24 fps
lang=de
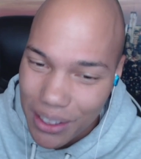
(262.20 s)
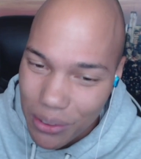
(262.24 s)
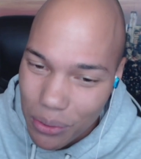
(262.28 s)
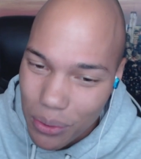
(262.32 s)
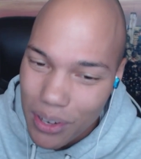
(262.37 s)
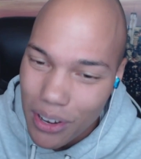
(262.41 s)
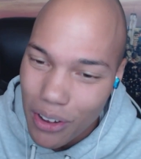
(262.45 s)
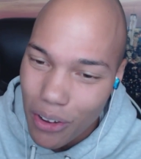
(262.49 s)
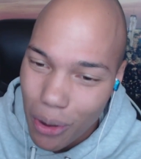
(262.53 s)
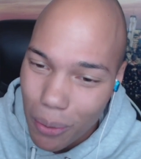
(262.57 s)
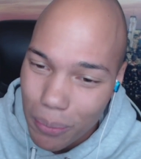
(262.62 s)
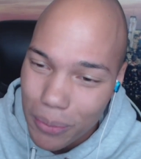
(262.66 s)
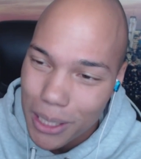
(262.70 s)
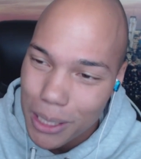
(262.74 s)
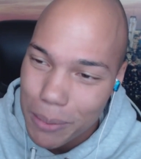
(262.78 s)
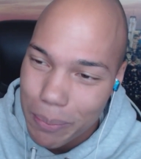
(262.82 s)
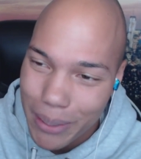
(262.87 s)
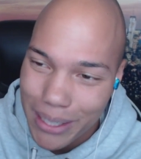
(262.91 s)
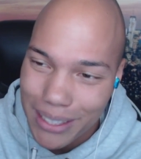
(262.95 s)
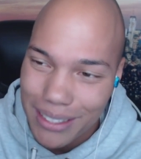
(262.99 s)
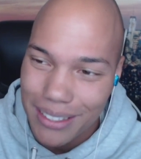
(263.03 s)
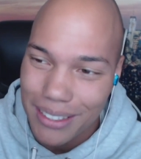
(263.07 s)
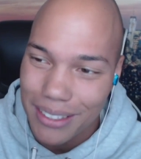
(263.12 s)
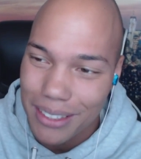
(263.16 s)
geht nur darum, das
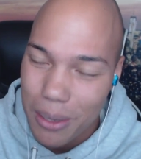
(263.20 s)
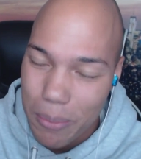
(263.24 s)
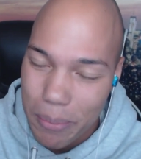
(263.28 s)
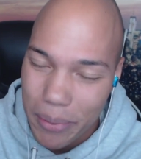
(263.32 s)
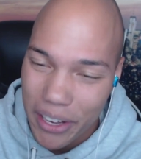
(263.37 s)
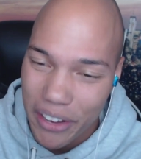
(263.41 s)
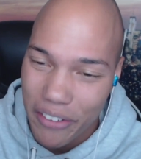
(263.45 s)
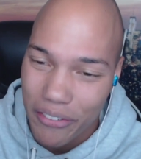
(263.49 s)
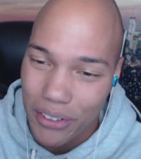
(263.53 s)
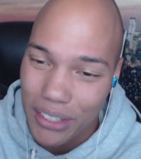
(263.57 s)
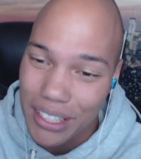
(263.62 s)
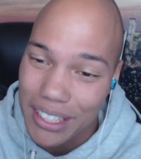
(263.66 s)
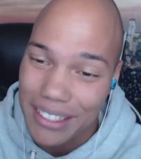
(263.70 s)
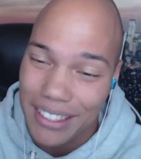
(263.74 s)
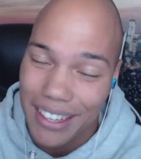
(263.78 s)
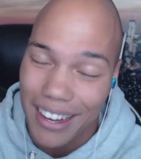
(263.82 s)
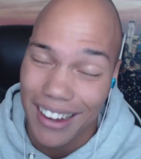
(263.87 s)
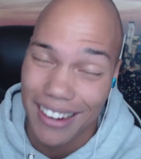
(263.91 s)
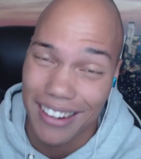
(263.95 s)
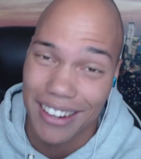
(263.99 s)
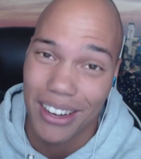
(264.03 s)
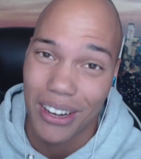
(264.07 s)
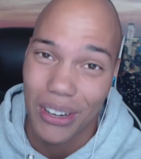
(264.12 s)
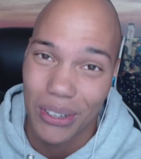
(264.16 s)
beste TP von den dreien